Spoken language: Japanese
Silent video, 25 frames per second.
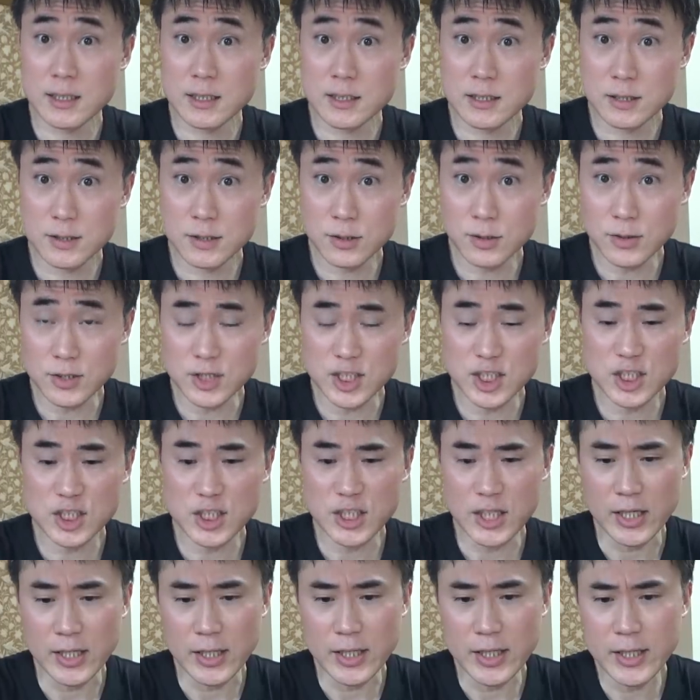強い支持
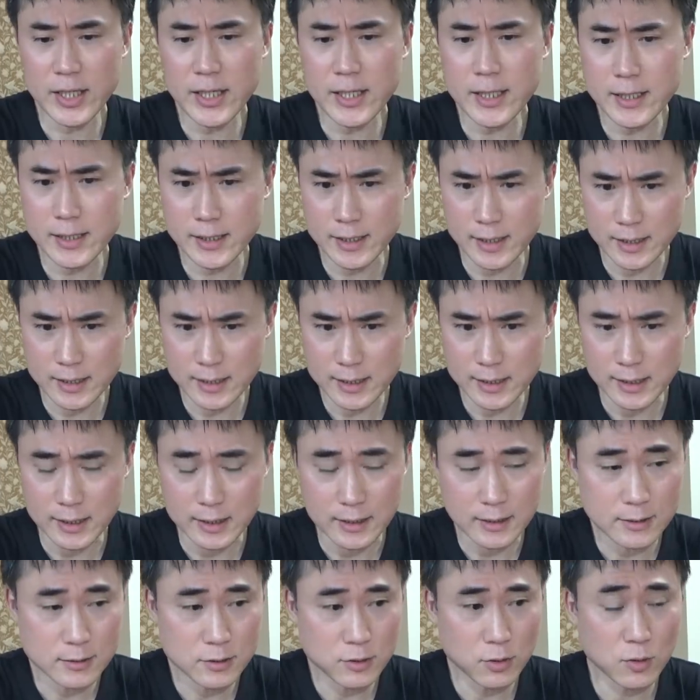が得られた
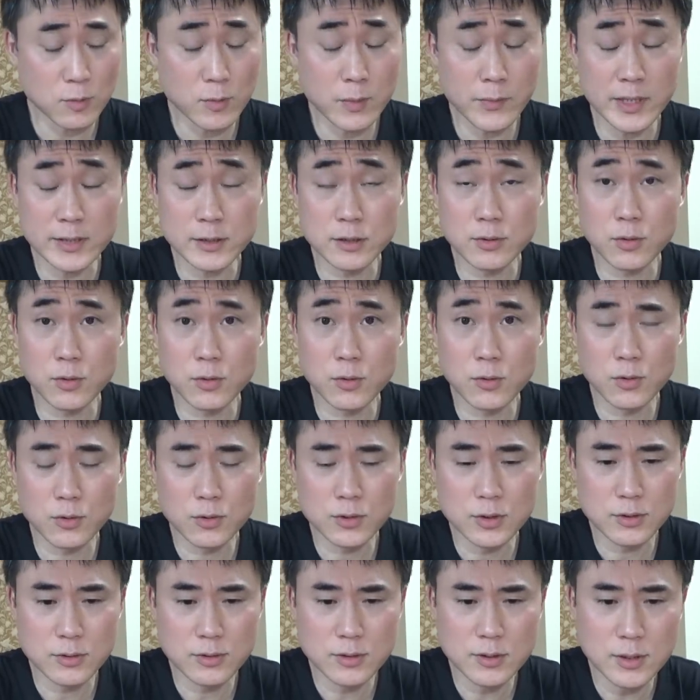らそのまま続
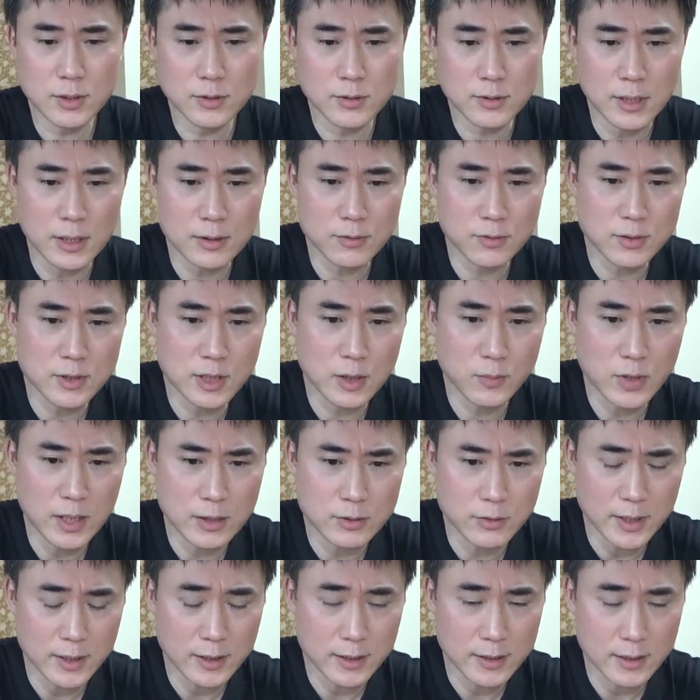行するっていう可能性もあ
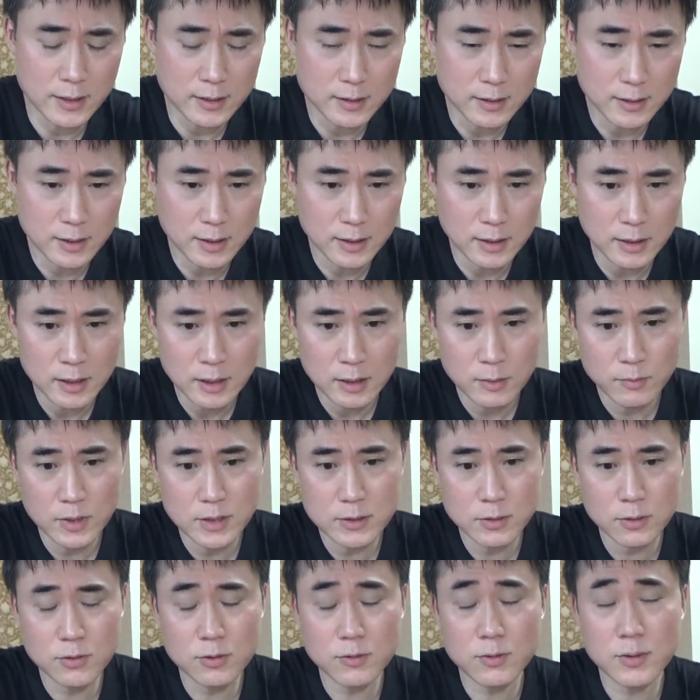るわけであって、ま
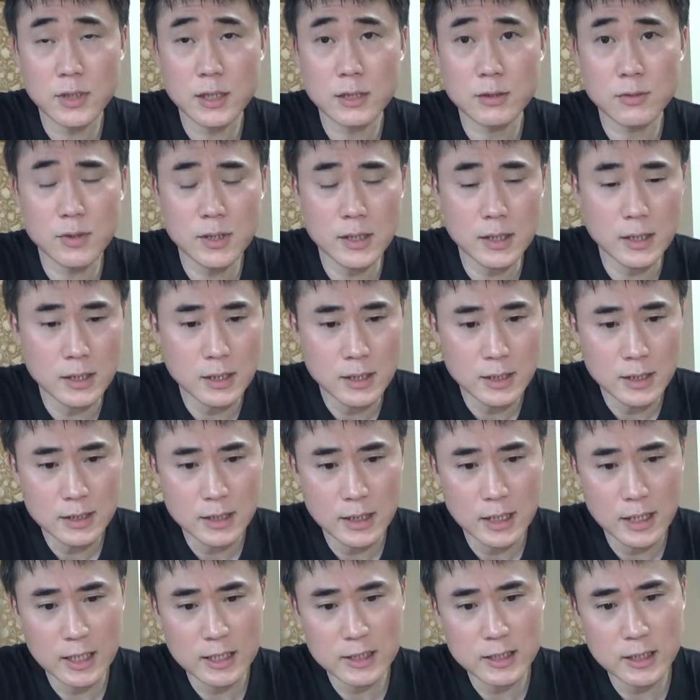あ、その場合は
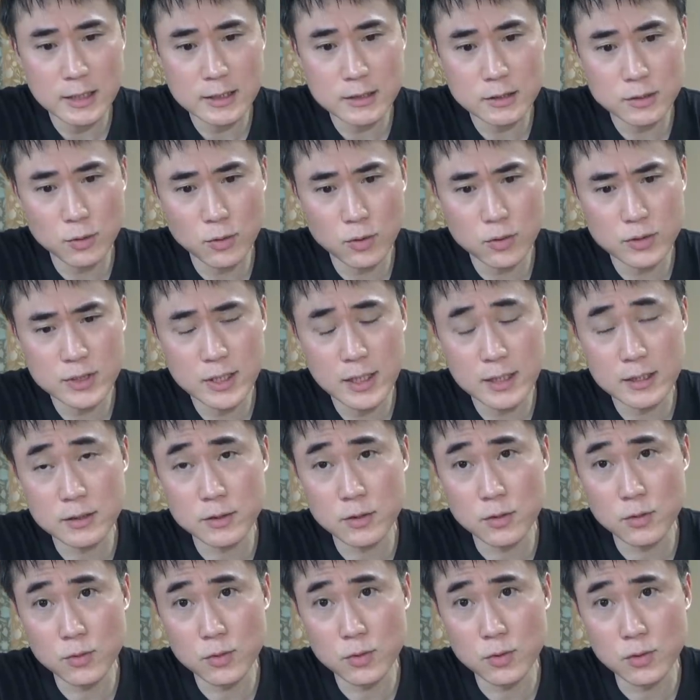解散総選
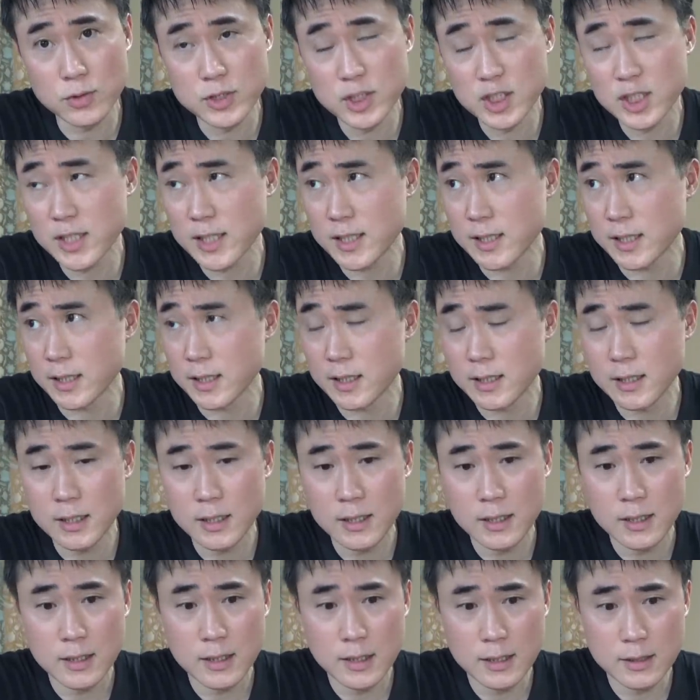挙をして
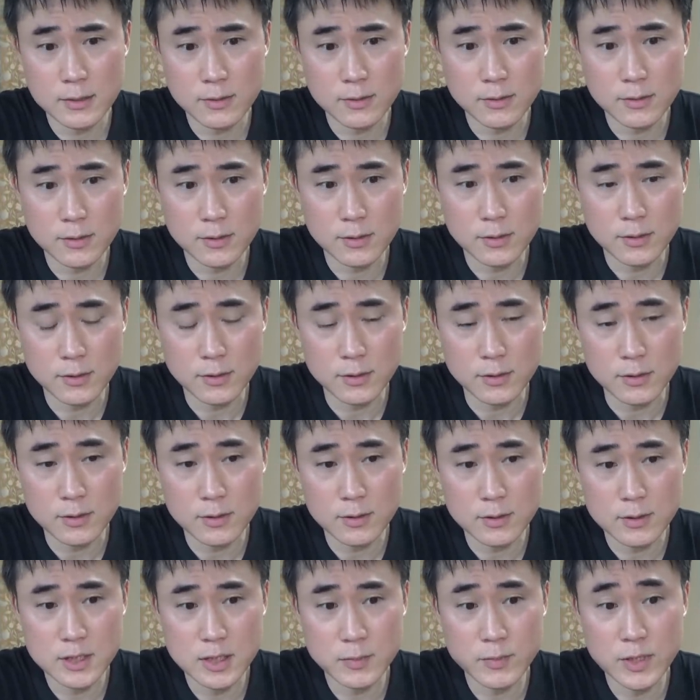あの
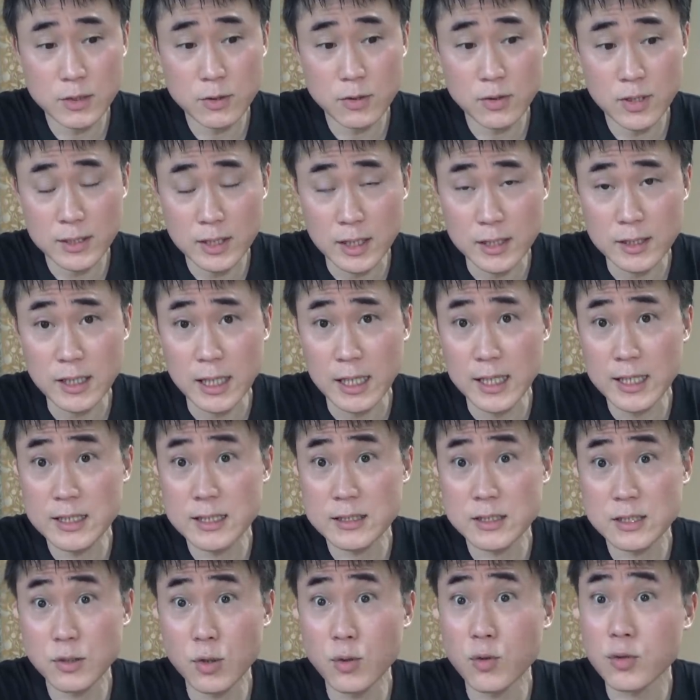自民党がね
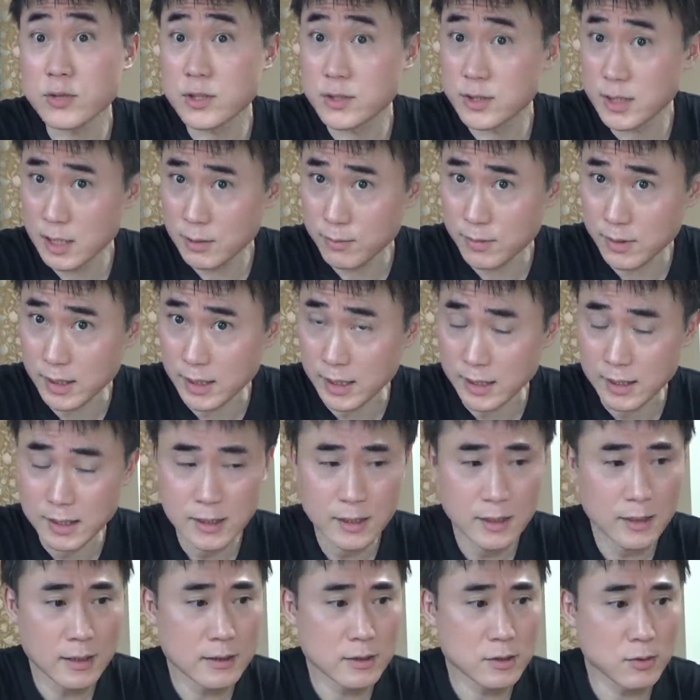対象すれば
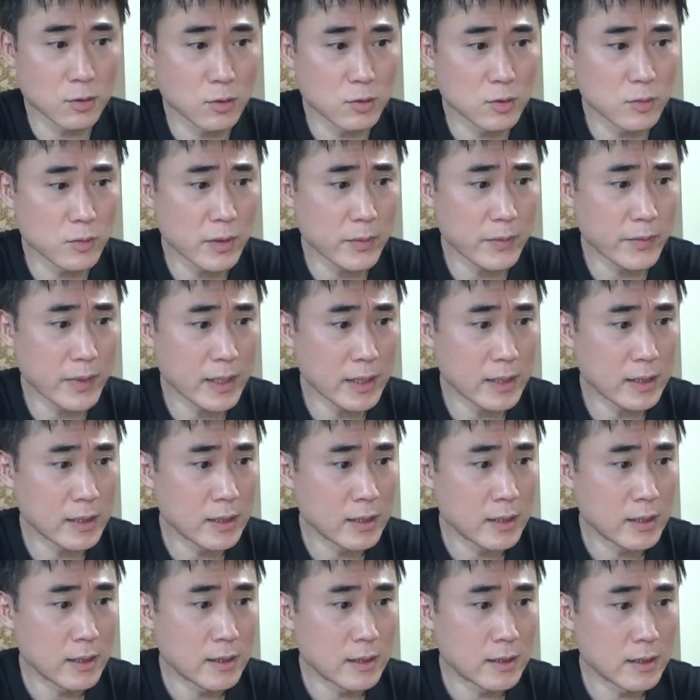そのまま、
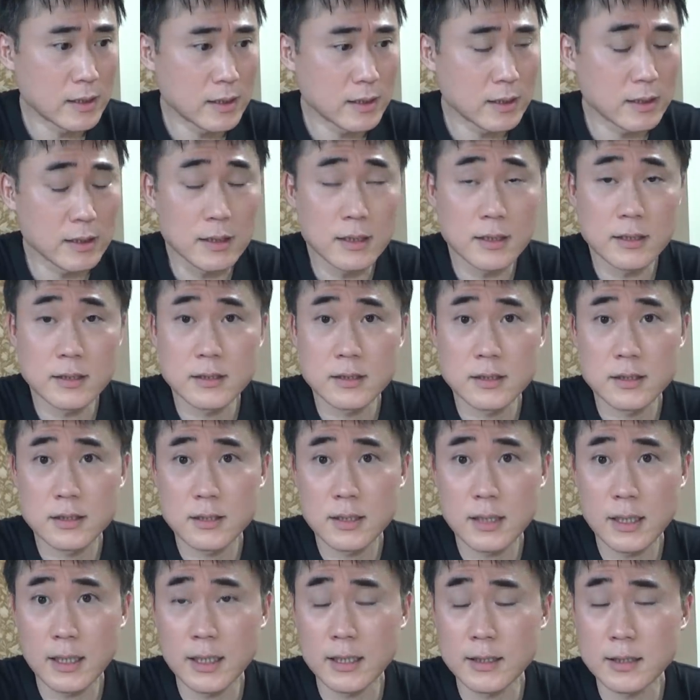えー、
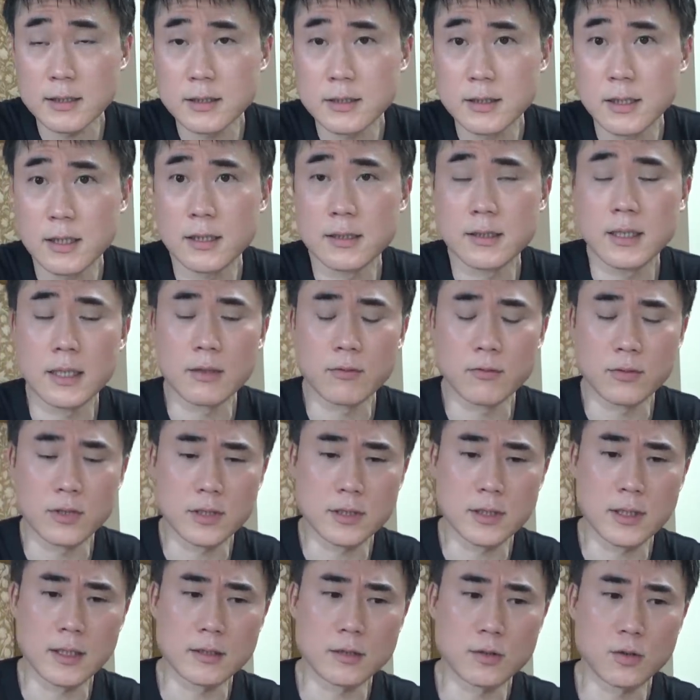菅政権をで
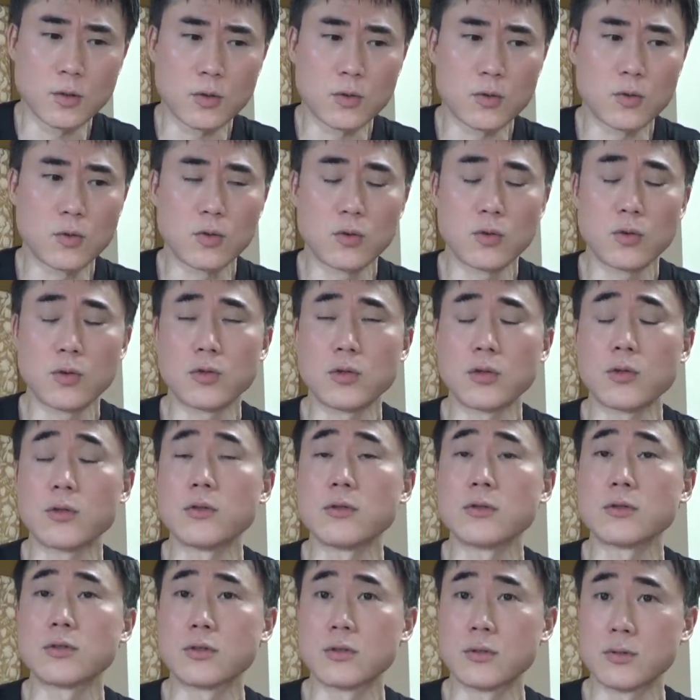すね続行
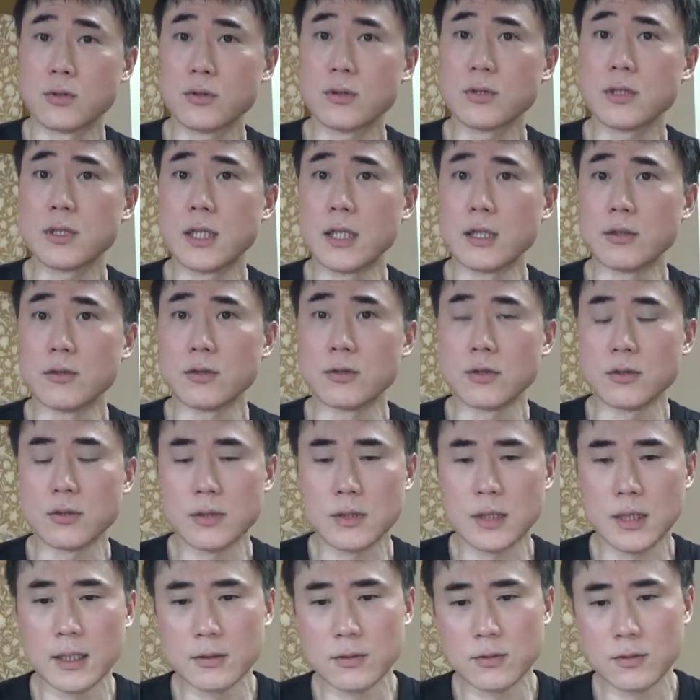するっていう
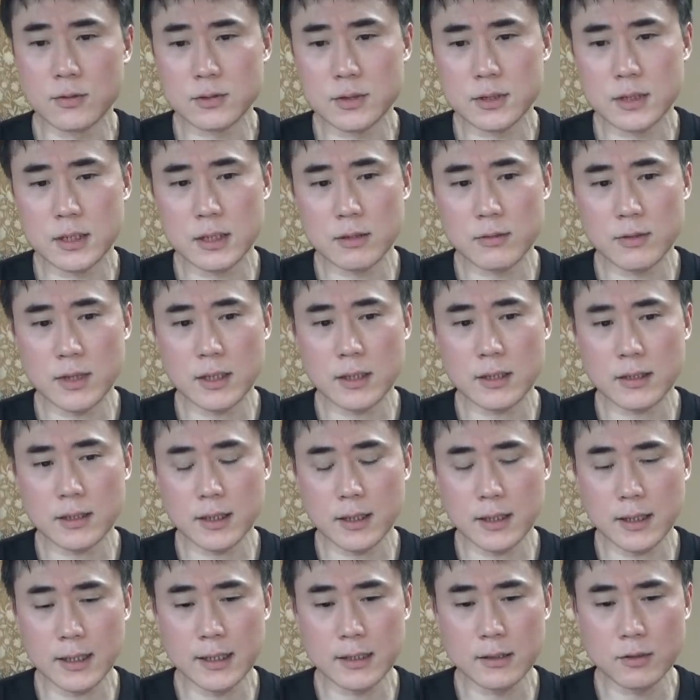可能性は
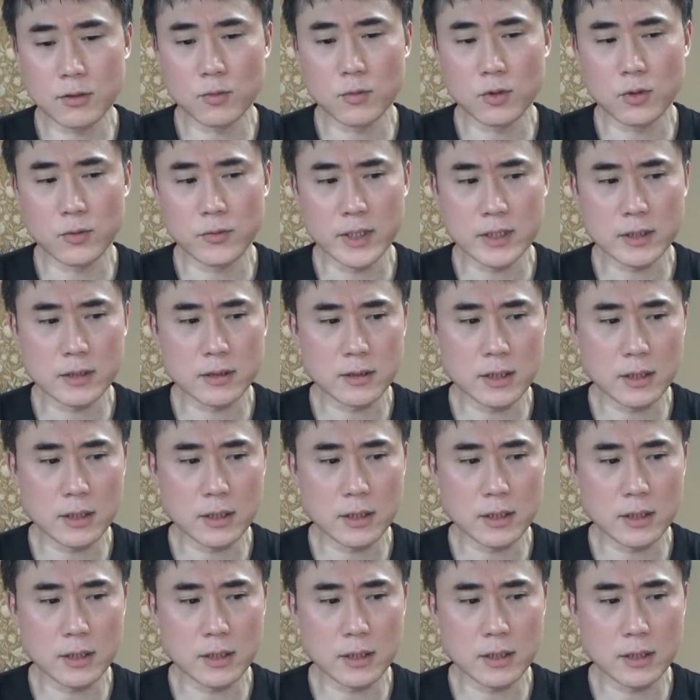高いと思います。